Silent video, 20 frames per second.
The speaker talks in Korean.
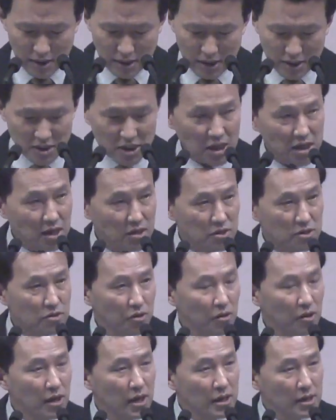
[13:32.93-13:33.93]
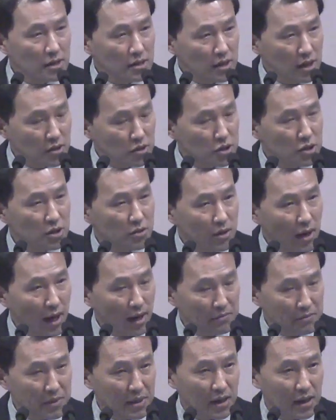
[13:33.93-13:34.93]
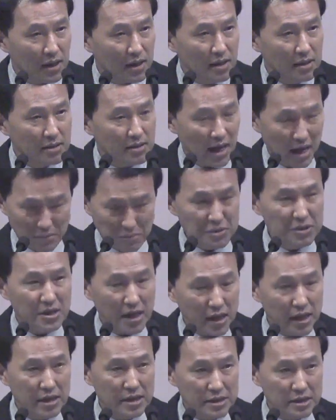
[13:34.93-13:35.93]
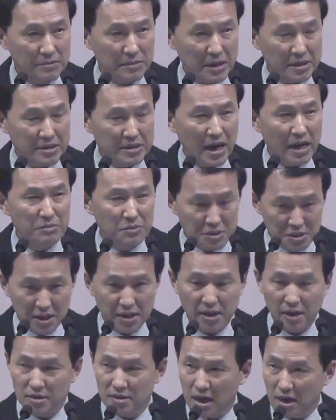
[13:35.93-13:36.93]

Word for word: 이 제자들도 예수님과 함께 짧은 생활이지만 짧은 생애,